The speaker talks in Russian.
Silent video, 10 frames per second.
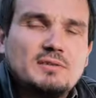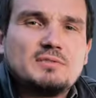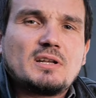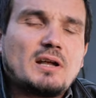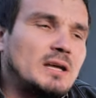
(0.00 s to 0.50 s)

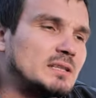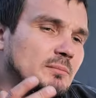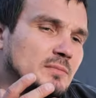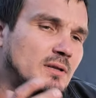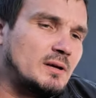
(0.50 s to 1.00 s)
невзирая
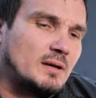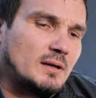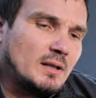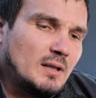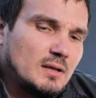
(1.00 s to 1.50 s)
там
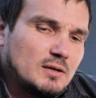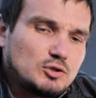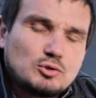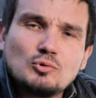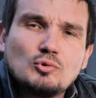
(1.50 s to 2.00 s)
на
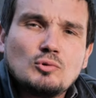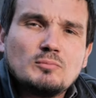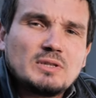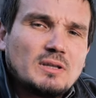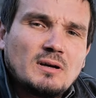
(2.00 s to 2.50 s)

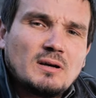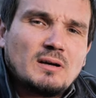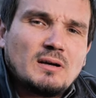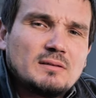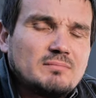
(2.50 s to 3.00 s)
шум,
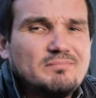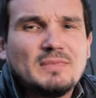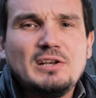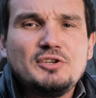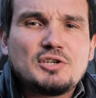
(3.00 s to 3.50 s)
на
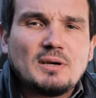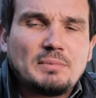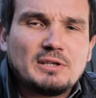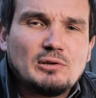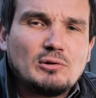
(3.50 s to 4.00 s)
наличие
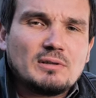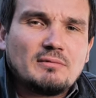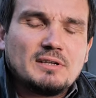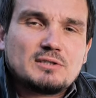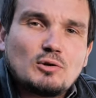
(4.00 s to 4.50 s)

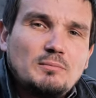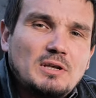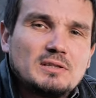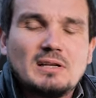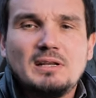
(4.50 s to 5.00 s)
определенного
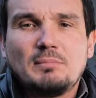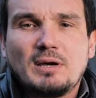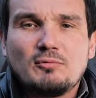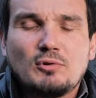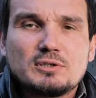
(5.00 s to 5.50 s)
инструмента, либо
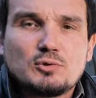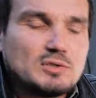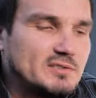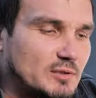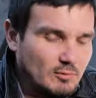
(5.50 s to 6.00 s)
его
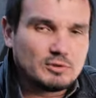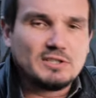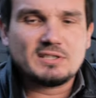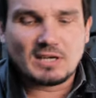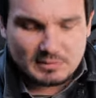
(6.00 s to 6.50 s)
отсутствие. Вот
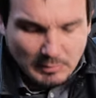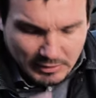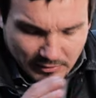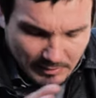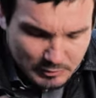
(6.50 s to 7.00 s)
если
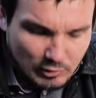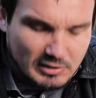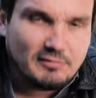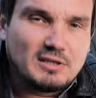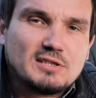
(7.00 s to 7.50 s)
рассматривать
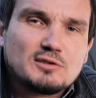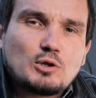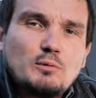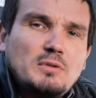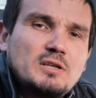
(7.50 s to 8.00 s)
абсолютно весь
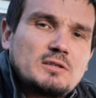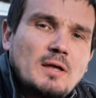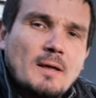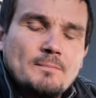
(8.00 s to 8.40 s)
инструмент,